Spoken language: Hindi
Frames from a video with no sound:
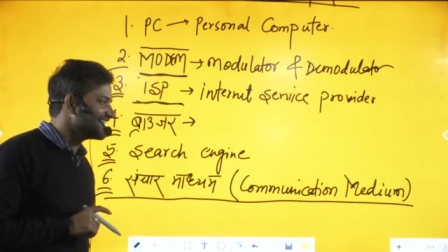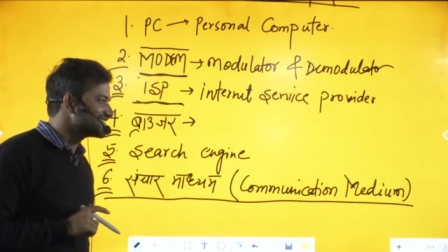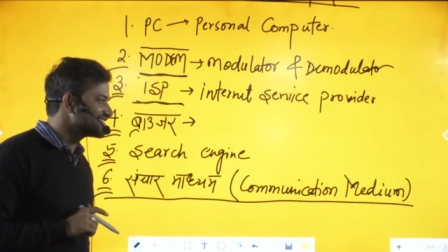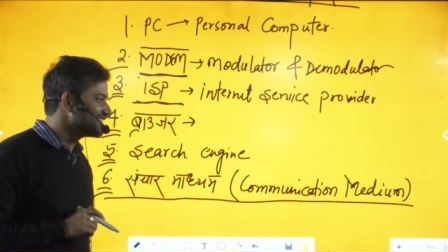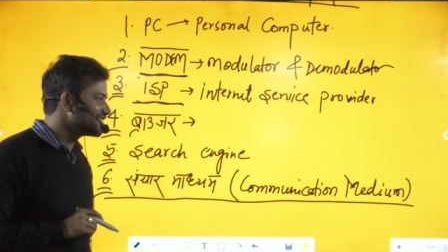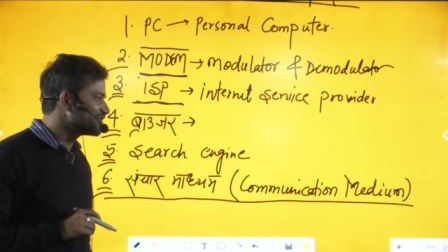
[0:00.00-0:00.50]

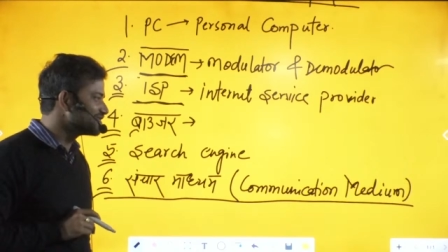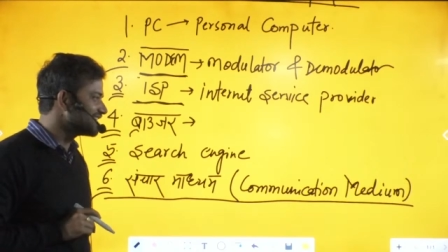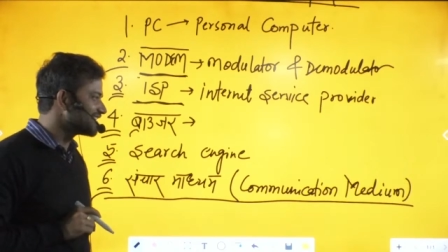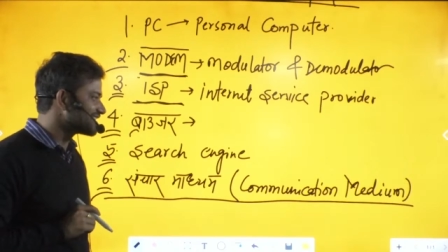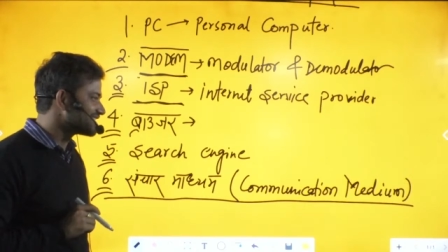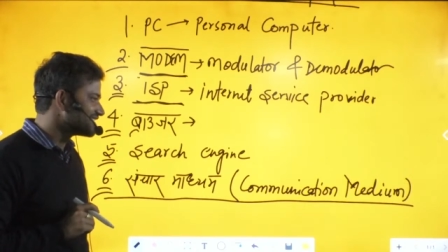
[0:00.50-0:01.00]
अंजलि
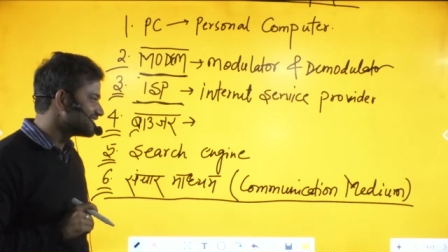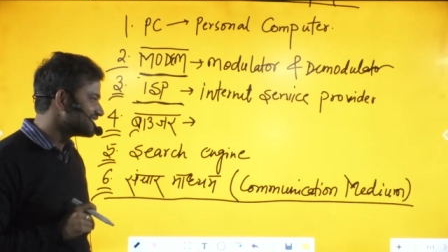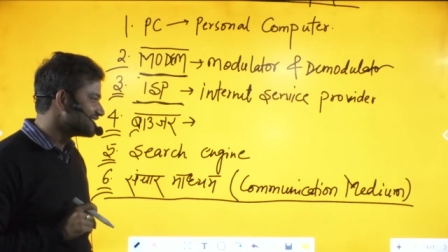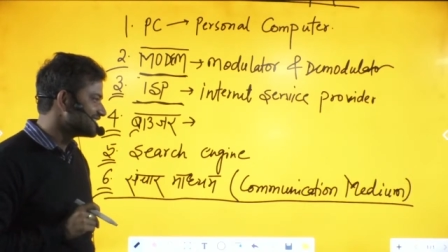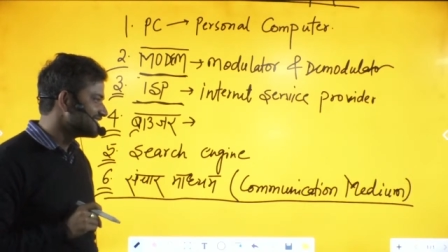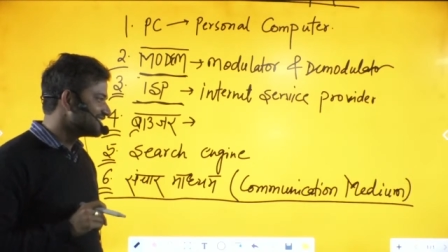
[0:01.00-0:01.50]
गुजर
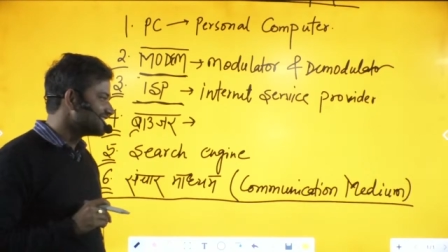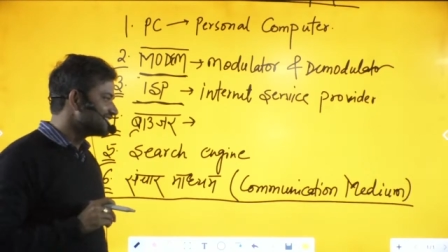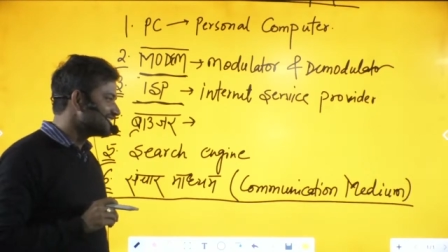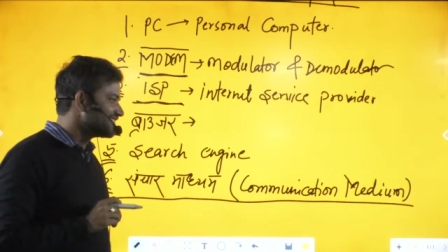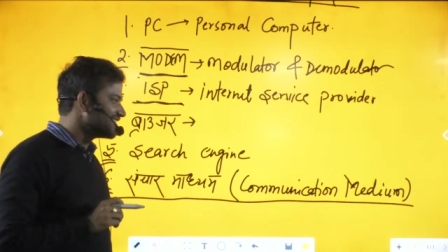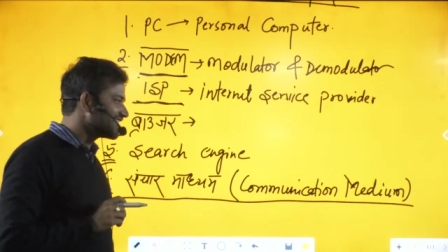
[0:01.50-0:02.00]

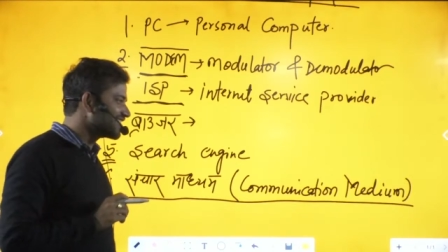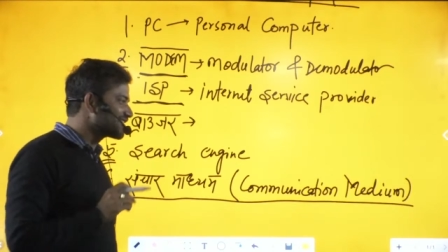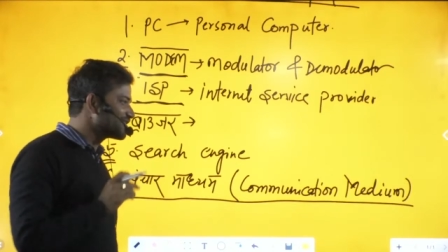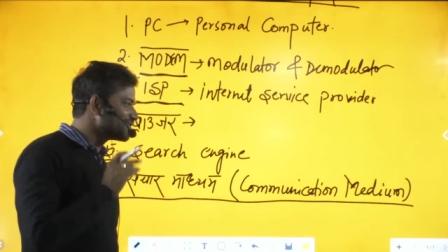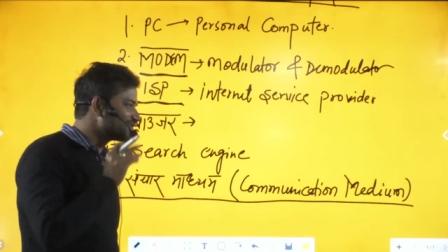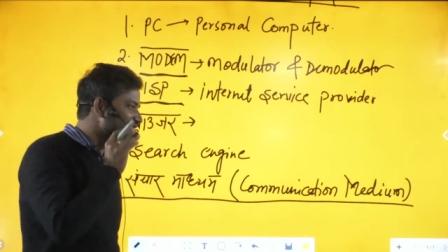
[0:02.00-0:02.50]
अरे
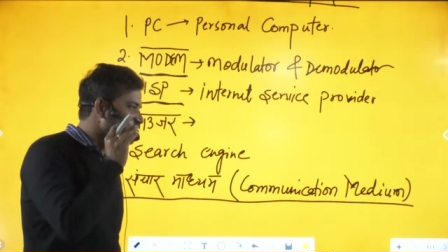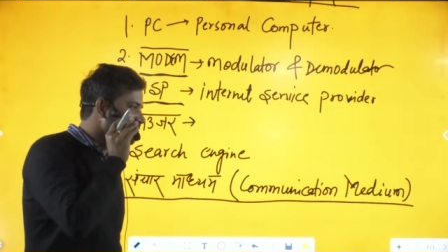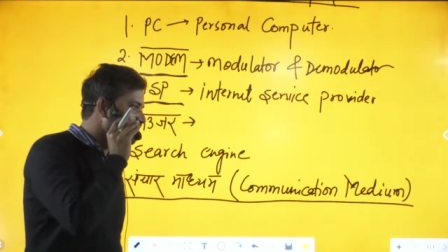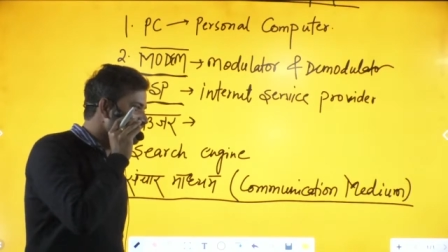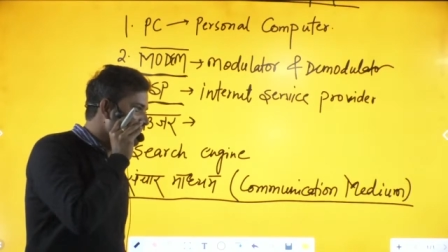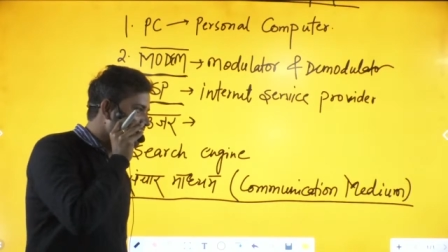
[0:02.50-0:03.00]
क्यूट तो
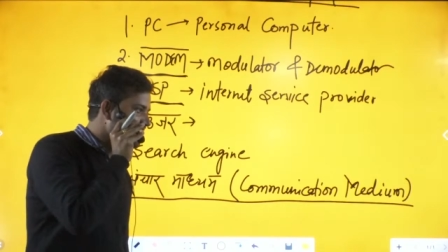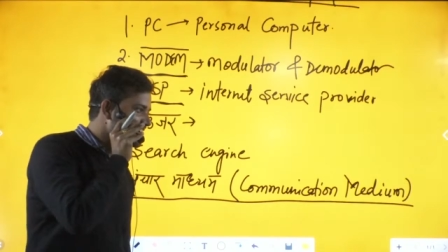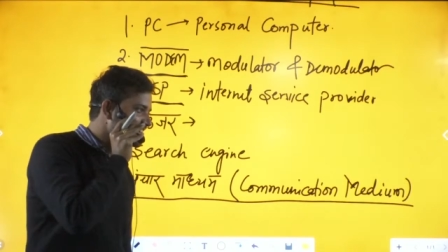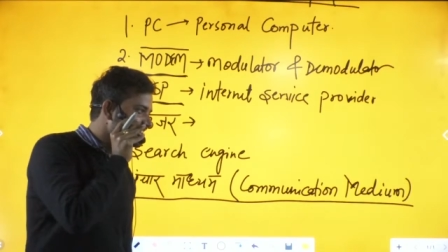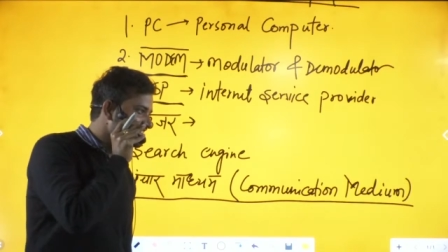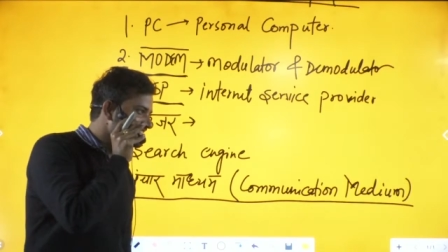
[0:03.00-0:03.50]
हम हैं
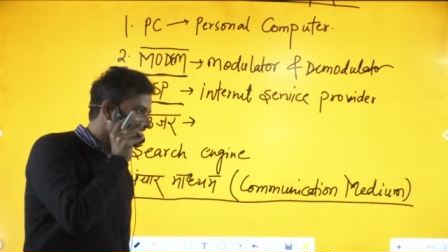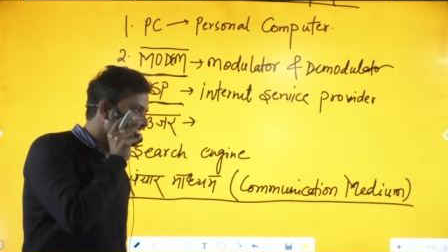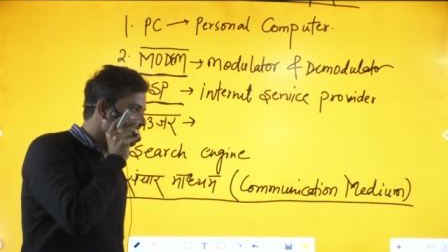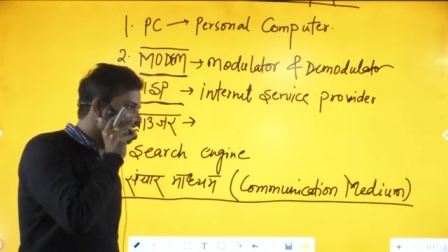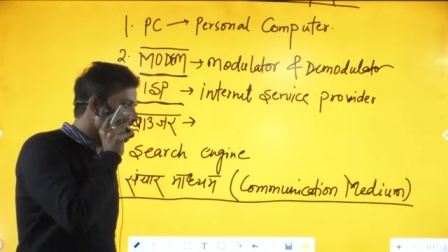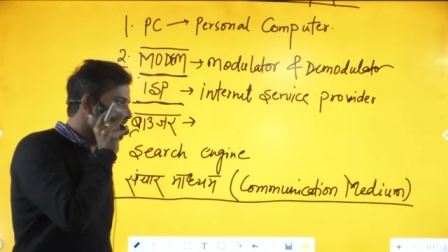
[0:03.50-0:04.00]
ही
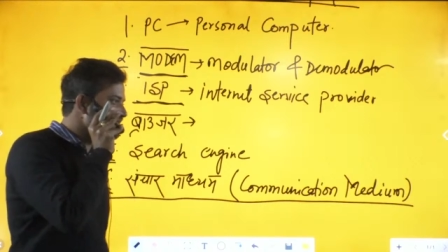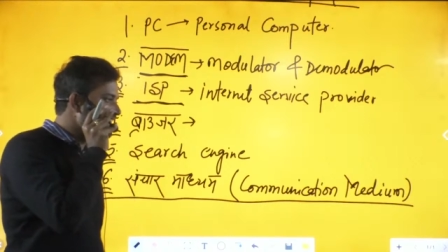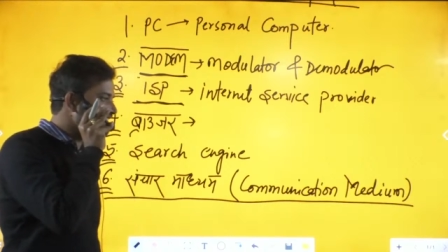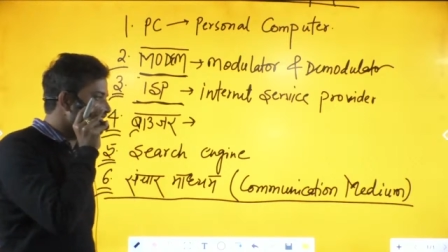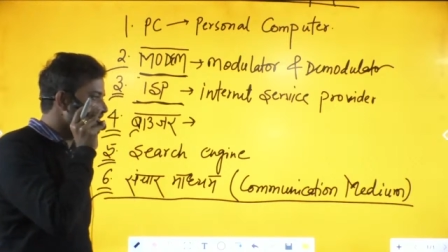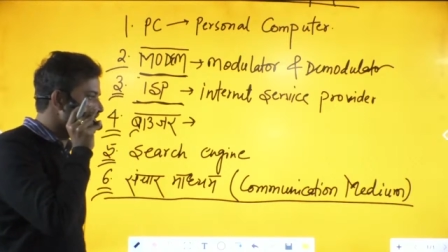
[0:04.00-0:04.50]
कितनी
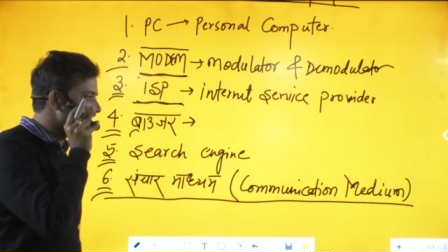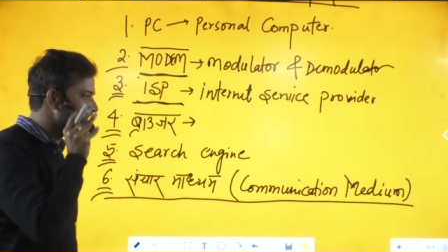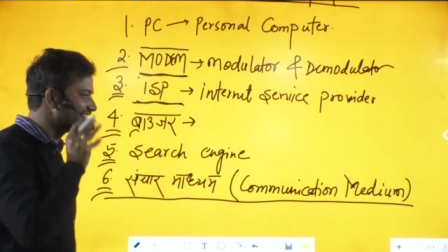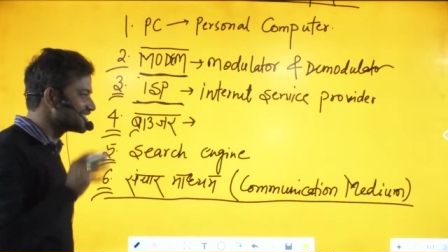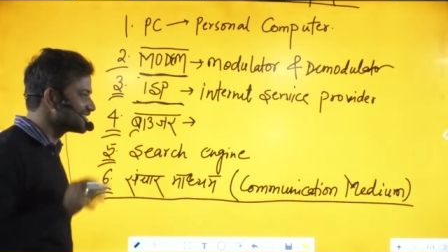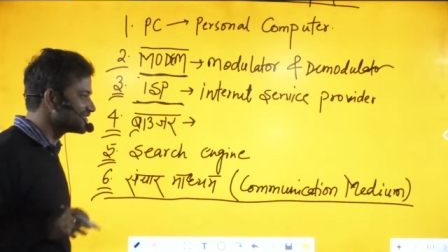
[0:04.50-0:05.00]
बात तो
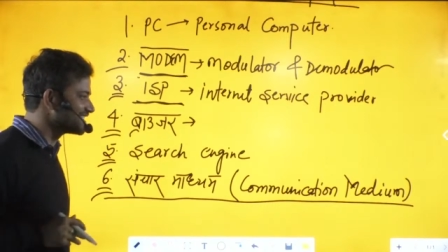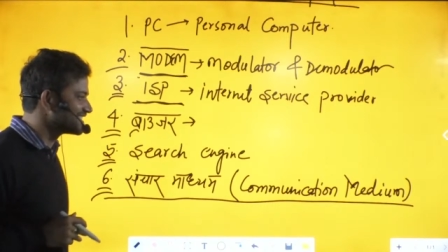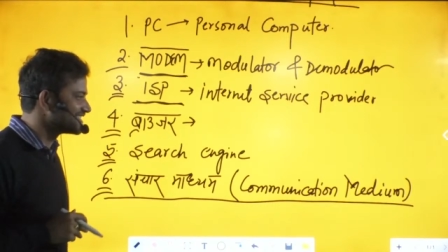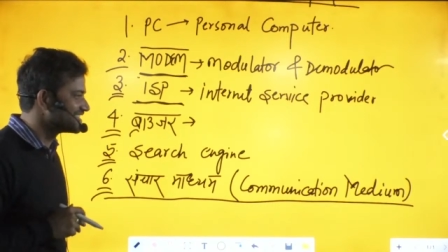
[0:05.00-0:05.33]
बताइए तुम्हें